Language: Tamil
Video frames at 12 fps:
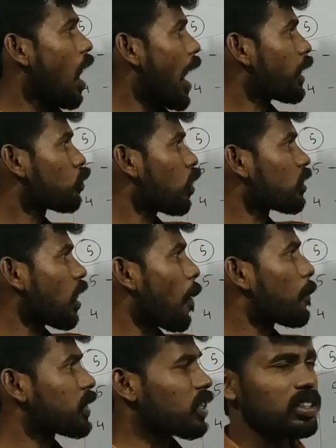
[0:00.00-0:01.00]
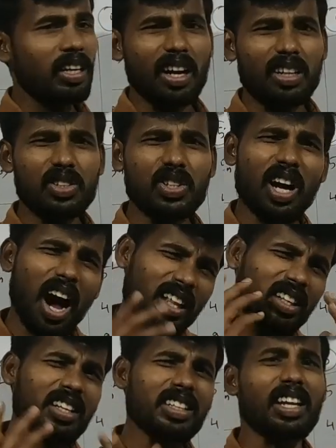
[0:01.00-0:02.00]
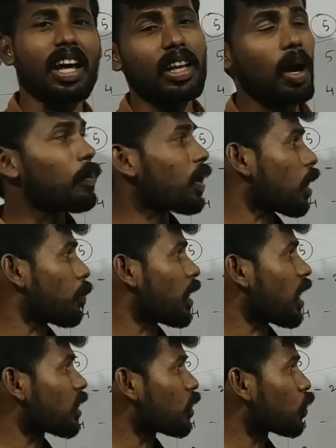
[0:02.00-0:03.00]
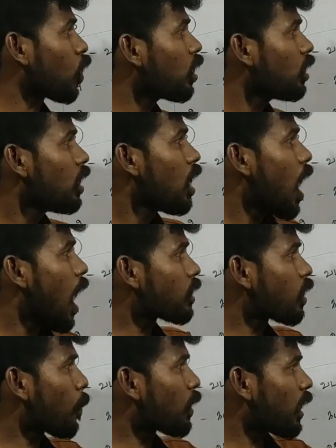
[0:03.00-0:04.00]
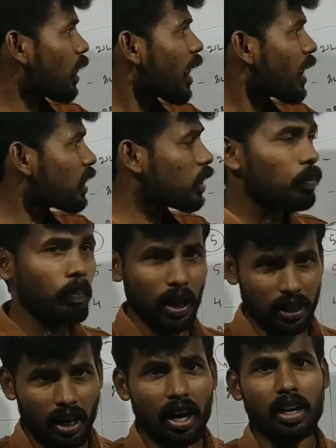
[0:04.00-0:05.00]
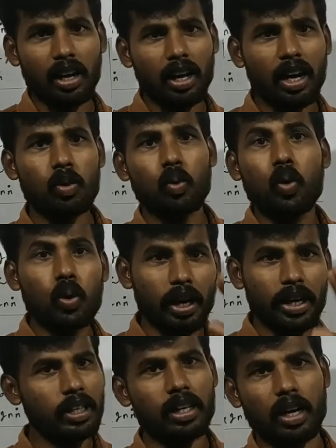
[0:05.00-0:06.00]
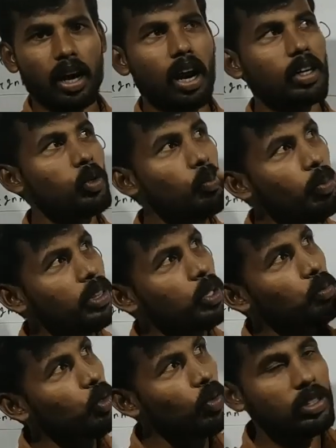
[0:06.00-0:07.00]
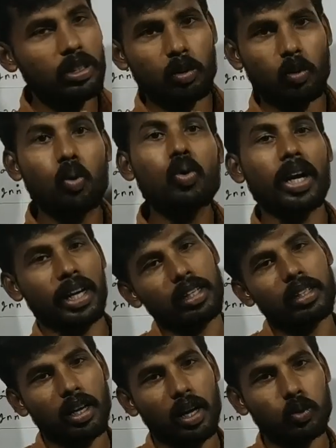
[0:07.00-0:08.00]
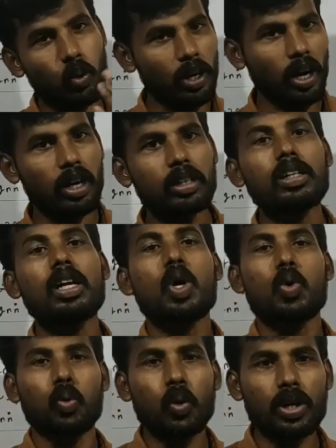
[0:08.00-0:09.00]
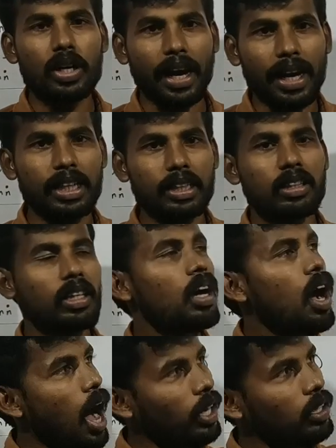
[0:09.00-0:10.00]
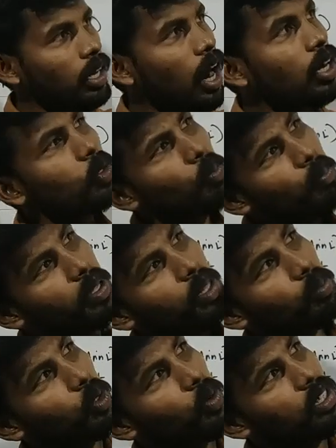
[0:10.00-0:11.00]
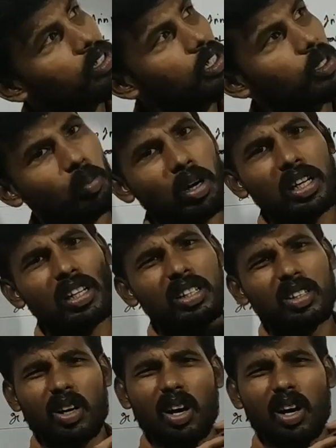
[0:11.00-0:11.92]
ஆயிரத்தி தொள்ளாயிரத்தி நாற்பத்தஞ்சில் நடந்துச்சு அதுலேயும் நிறையா பேர் நம்ம இழந்துட்டோம் அதுக்கப்புறம் ரெண்டாயிரத்தி பதினாறில் உக்ரைன்கிற நாடு முப்பத்தி மூணு வருஷத்துக்கு உக்ரைன் நான் சொல்கிற நாடு உக்ரைன் அந்த நாடு முப்பத்தி மூணு வருஷத்துக்கு முன்னாடி